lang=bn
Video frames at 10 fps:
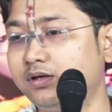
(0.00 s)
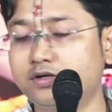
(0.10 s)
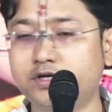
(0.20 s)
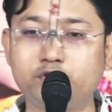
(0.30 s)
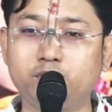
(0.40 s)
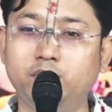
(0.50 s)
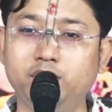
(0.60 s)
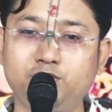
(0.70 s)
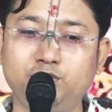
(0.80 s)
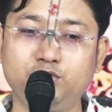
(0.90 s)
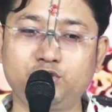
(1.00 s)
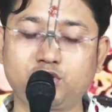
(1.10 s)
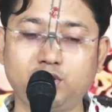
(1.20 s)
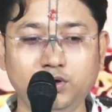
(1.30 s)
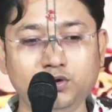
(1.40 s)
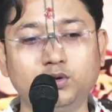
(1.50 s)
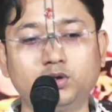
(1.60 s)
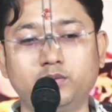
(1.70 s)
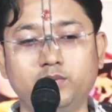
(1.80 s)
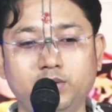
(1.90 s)
সেই সময় শুধু শ্রবণ
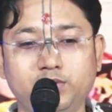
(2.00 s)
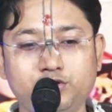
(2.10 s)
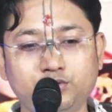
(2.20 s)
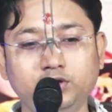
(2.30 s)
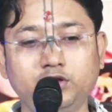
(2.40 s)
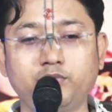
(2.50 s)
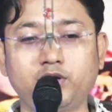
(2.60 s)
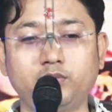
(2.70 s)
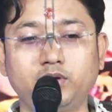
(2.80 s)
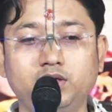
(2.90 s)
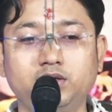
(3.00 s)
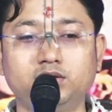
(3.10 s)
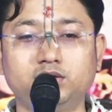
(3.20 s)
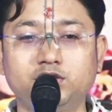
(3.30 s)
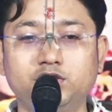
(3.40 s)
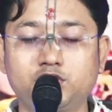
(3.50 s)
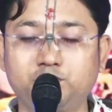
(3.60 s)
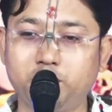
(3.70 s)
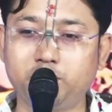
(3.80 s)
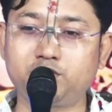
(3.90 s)
করতে পারবে শুনতে পারবে
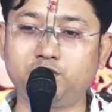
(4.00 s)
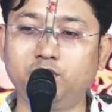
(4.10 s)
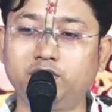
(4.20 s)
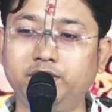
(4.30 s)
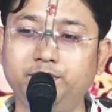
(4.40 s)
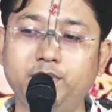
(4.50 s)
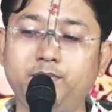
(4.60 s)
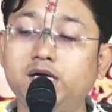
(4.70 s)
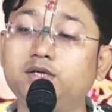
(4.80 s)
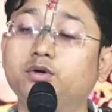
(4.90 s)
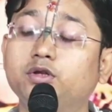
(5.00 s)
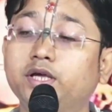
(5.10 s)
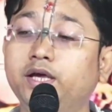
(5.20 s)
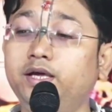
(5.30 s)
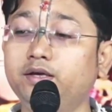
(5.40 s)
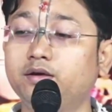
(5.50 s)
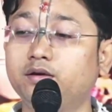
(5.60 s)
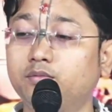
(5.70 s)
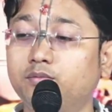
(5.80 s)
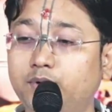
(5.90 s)
স্পর্শ করতে বা পাঠ করতে
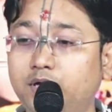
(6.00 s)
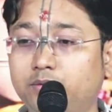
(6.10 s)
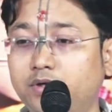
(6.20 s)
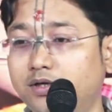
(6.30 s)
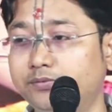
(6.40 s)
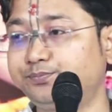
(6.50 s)
পারবে না